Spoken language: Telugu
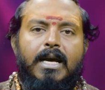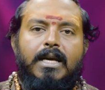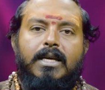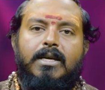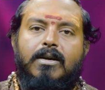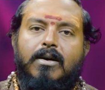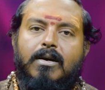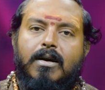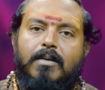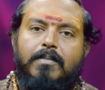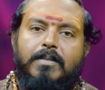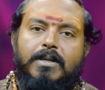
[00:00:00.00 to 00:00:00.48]
ఈ
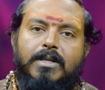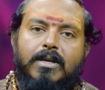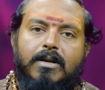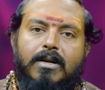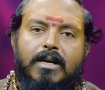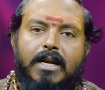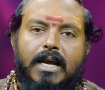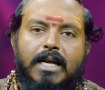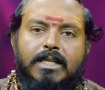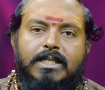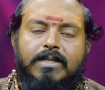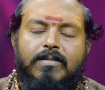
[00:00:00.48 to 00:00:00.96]
యొక్క మిథున
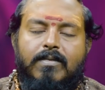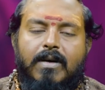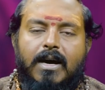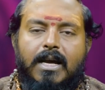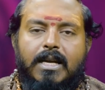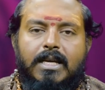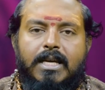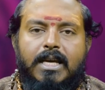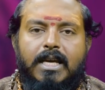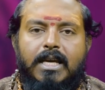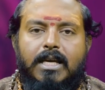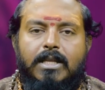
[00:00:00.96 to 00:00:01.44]
రాశి
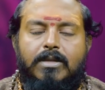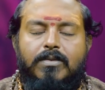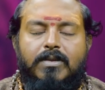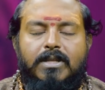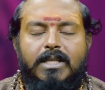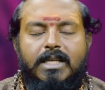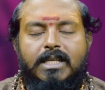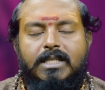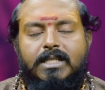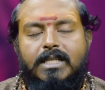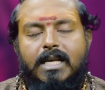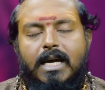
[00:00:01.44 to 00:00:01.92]
వారికి
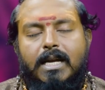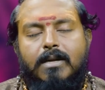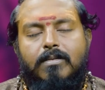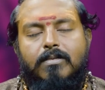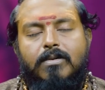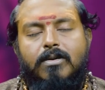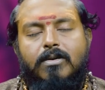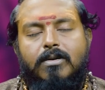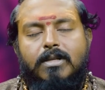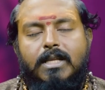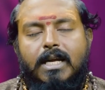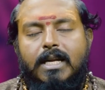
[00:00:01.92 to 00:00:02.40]
ద్వితీయ
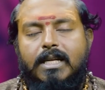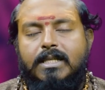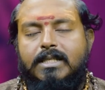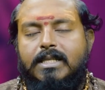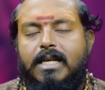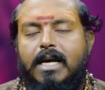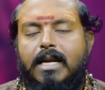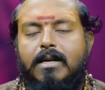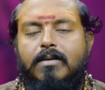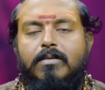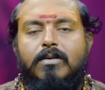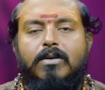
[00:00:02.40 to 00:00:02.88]
స్థానంలో
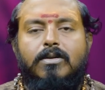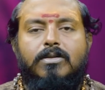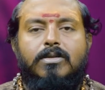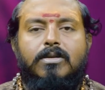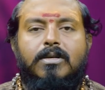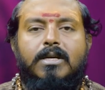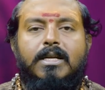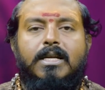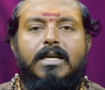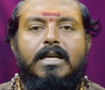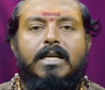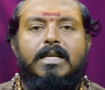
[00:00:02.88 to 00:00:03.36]
ధనస్థానంలో
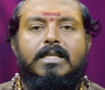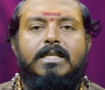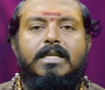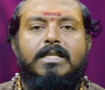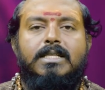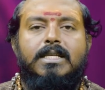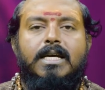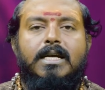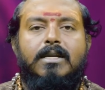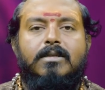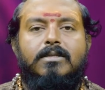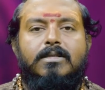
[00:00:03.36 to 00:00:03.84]
శుక్రగ్రహ
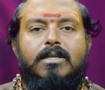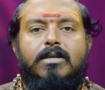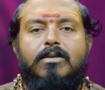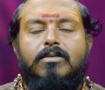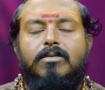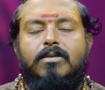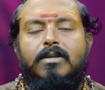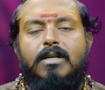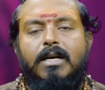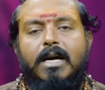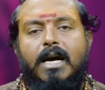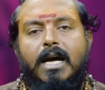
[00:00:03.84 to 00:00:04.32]
సంచారం
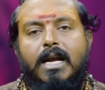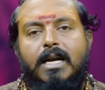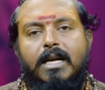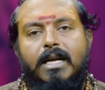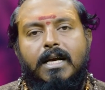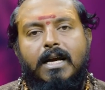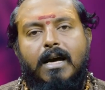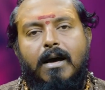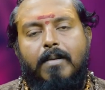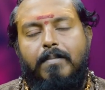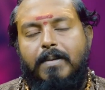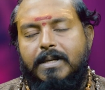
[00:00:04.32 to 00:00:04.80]
జరుగుతున్న
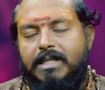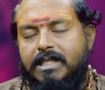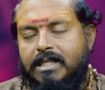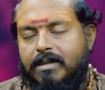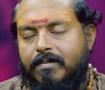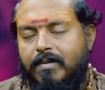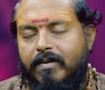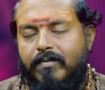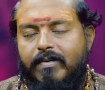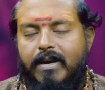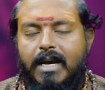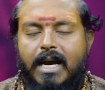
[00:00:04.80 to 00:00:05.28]
కారణంగా
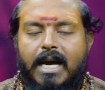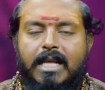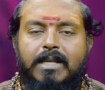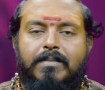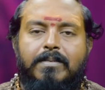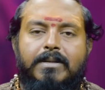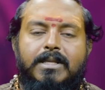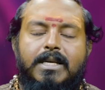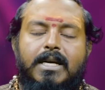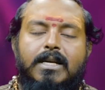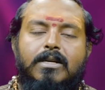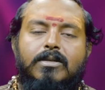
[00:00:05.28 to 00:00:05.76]
పంచమ
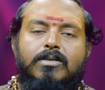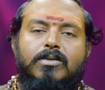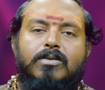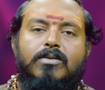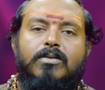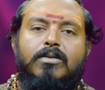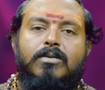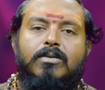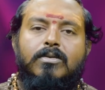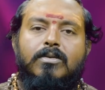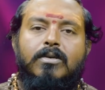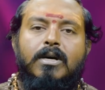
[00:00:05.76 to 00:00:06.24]
వ్యాధిపతి అయిన
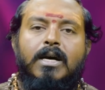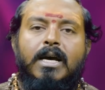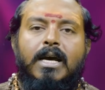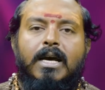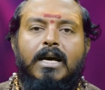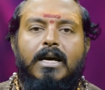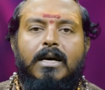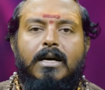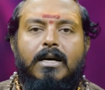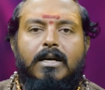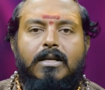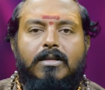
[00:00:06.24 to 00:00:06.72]
శుక్రుడు
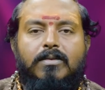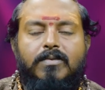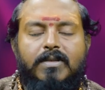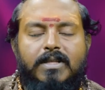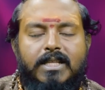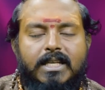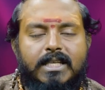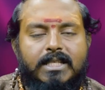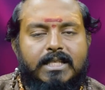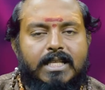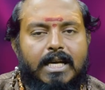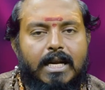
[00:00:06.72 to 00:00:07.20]

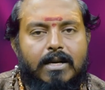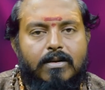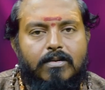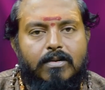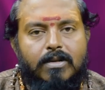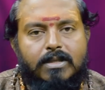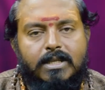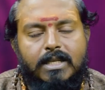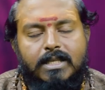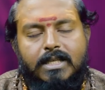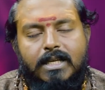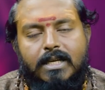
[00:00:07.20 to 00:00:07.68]
ద్వితీయ స్థానంలో
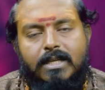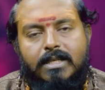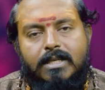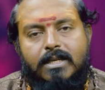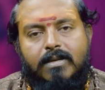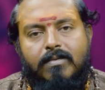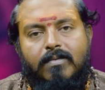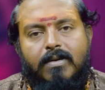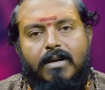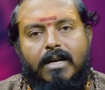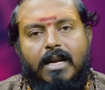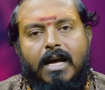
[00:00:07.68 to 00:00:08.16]

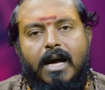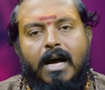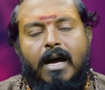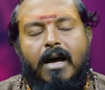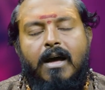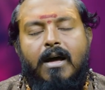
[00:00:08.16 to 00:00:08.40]
సంచరించడం వల్ల